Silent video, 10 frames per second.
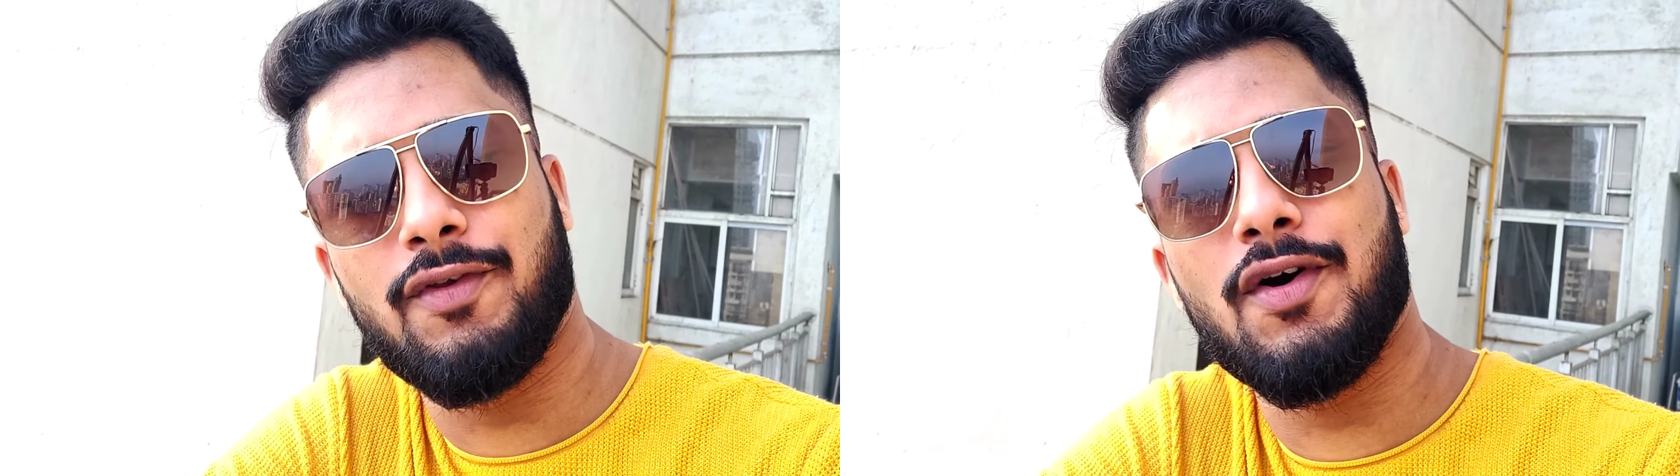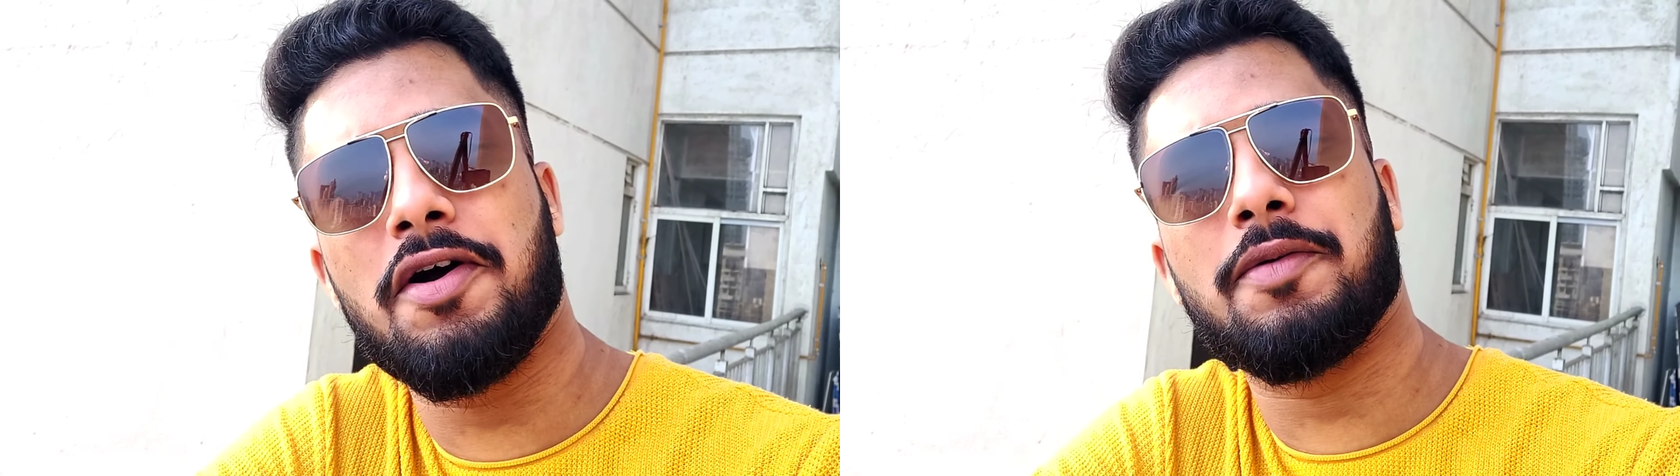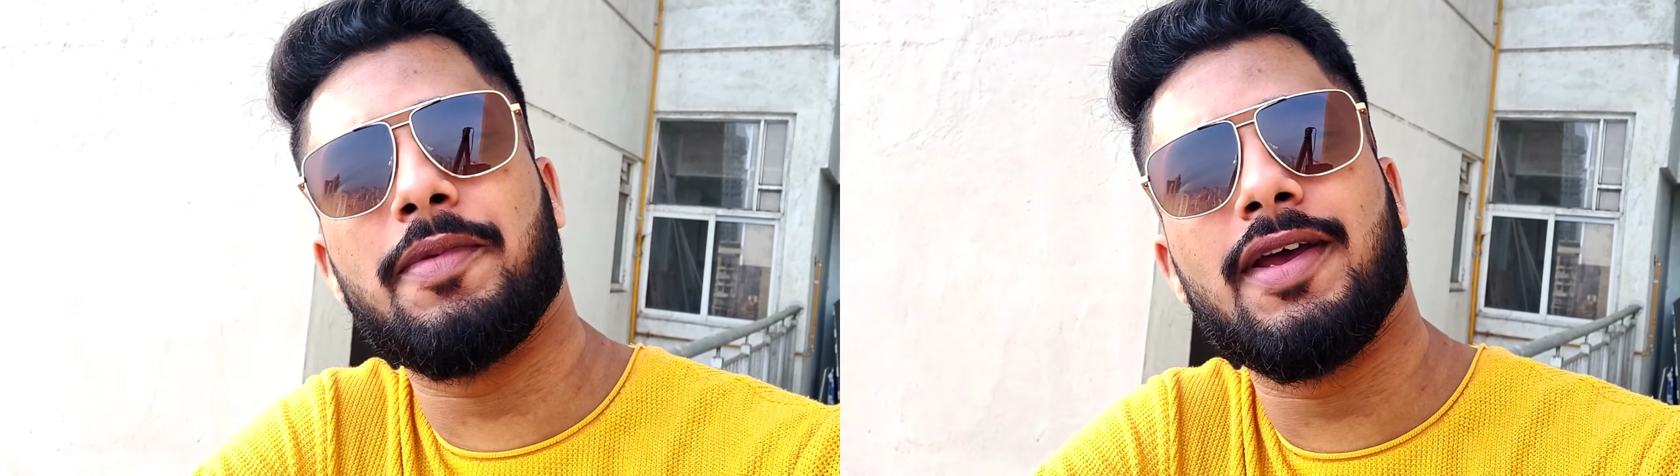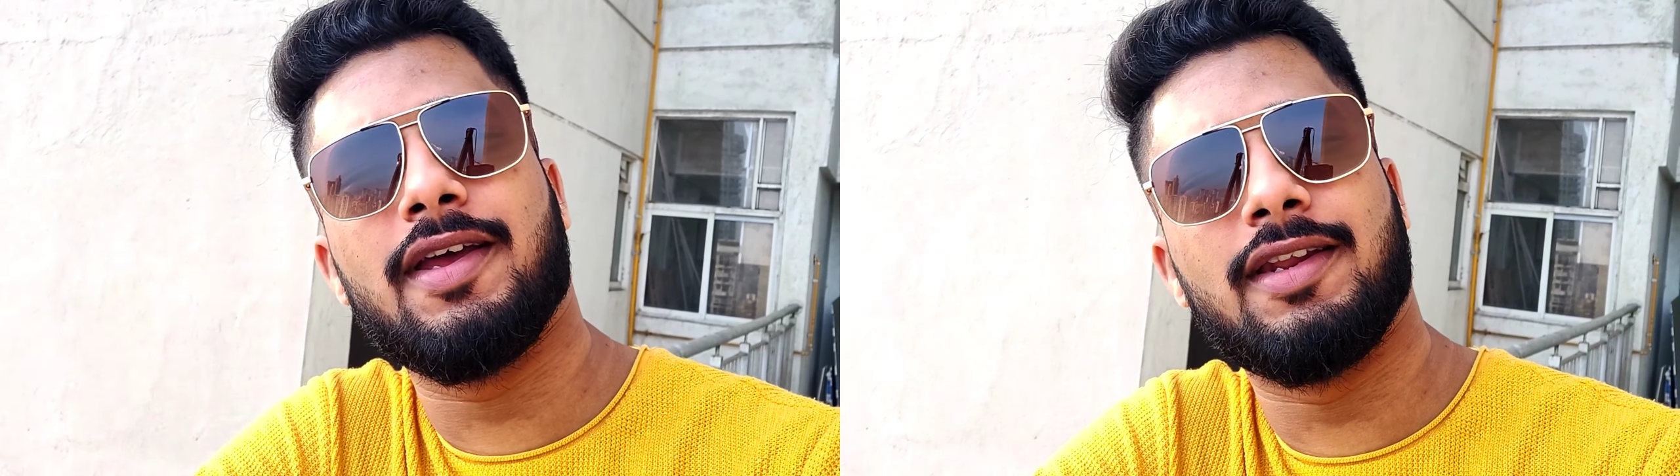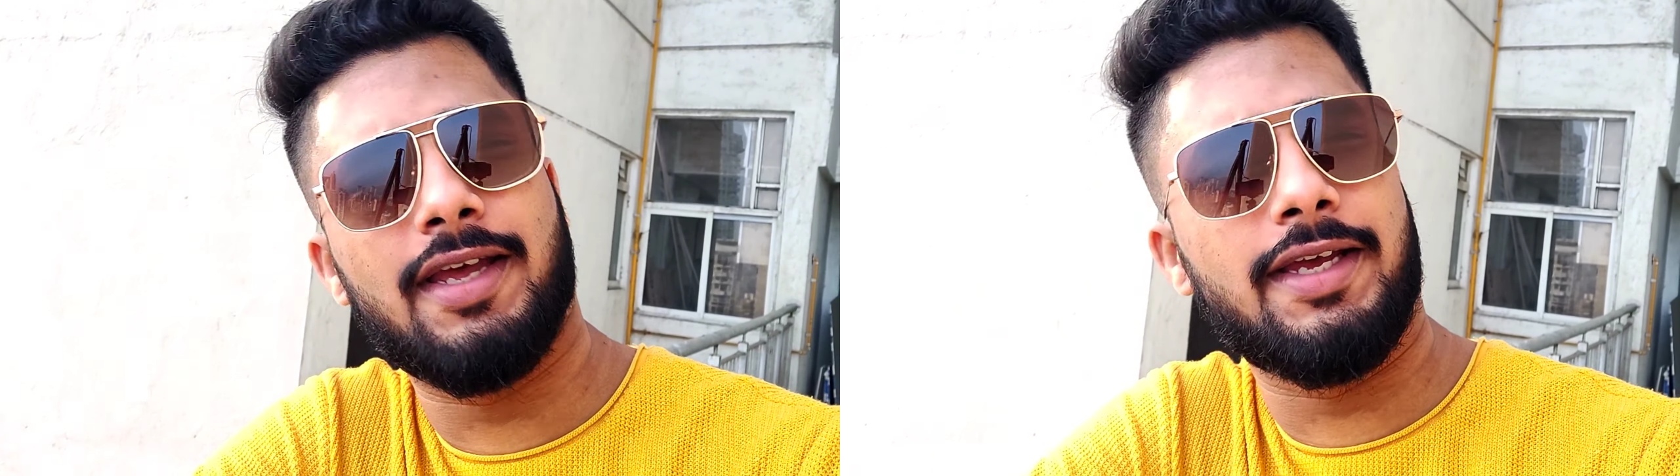ब्लॉग
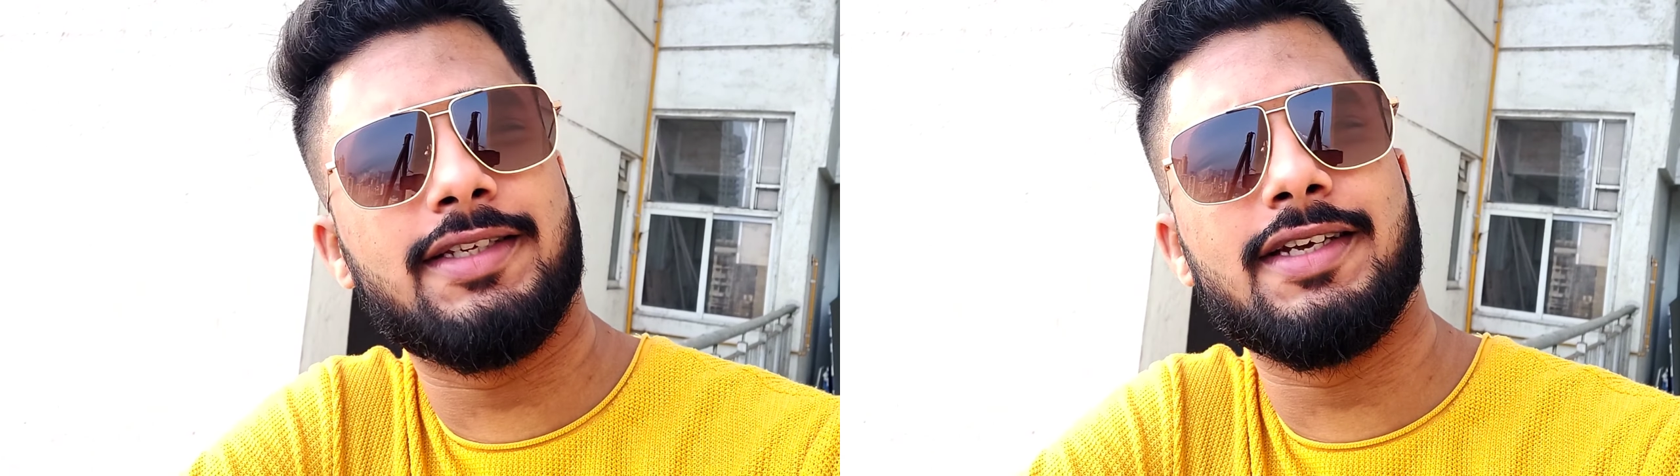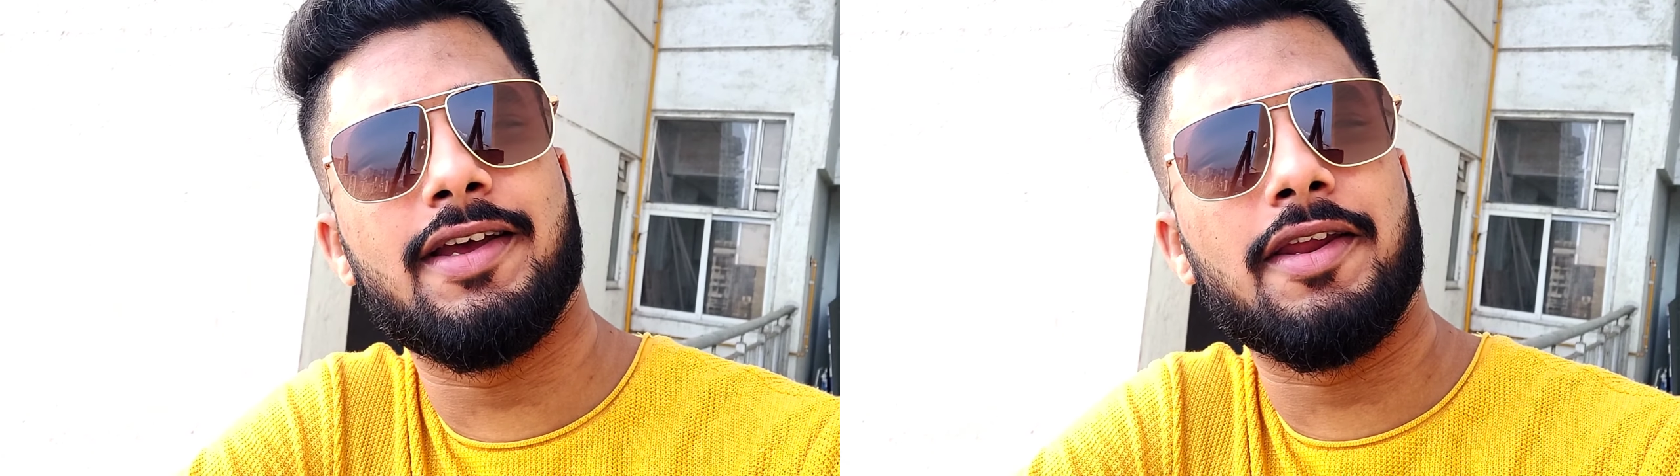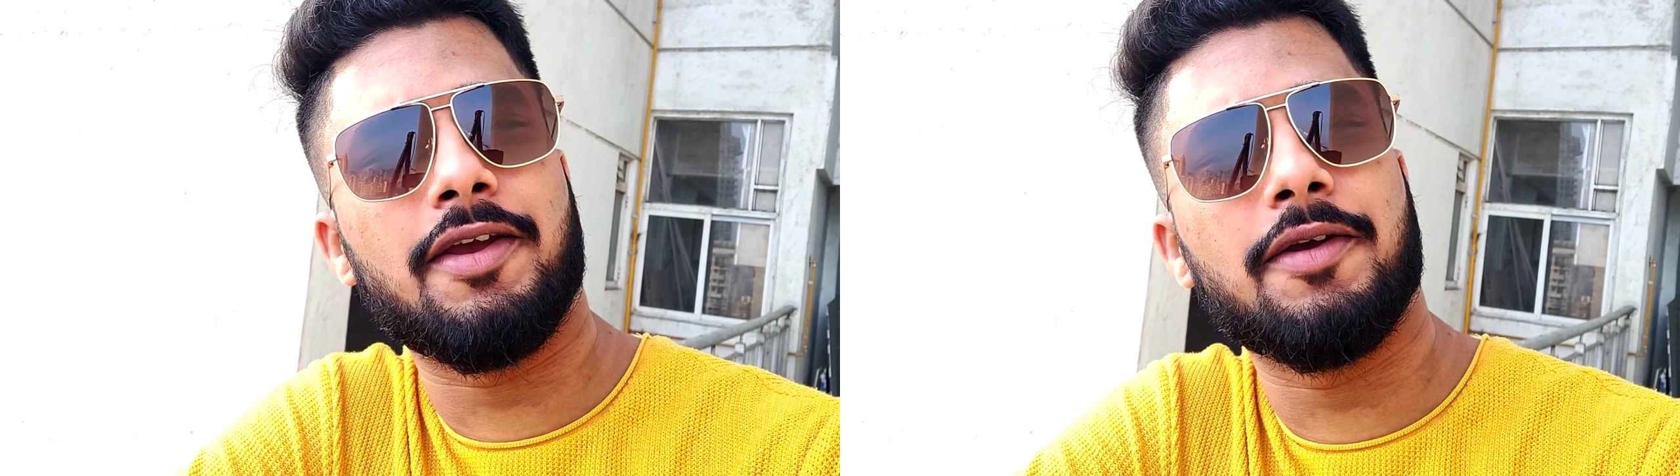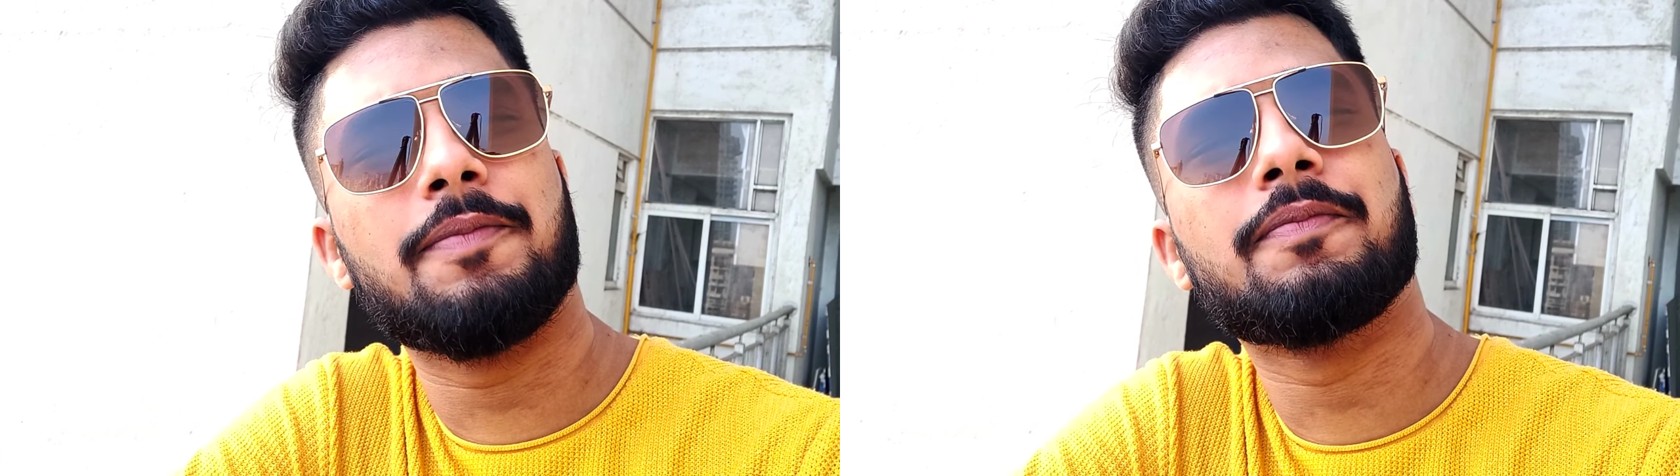में नए चेहरे